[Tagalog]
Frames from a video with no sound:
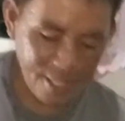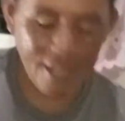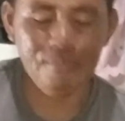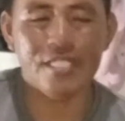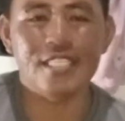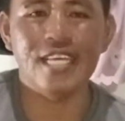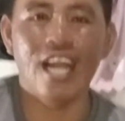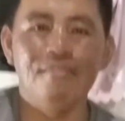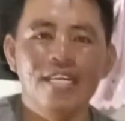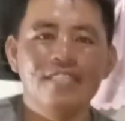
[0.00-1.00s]
ang
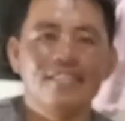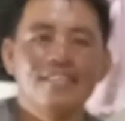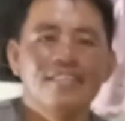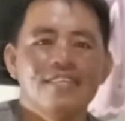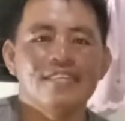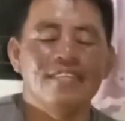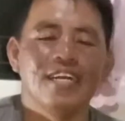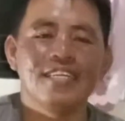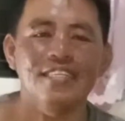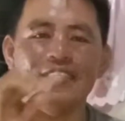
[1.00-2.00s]
pasasalamat
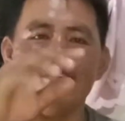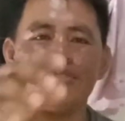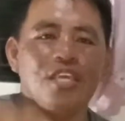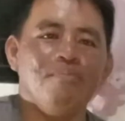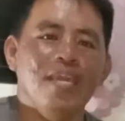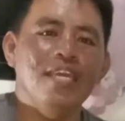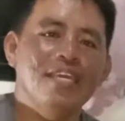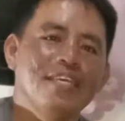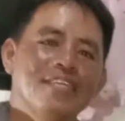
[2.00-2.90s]
ng Crislo TV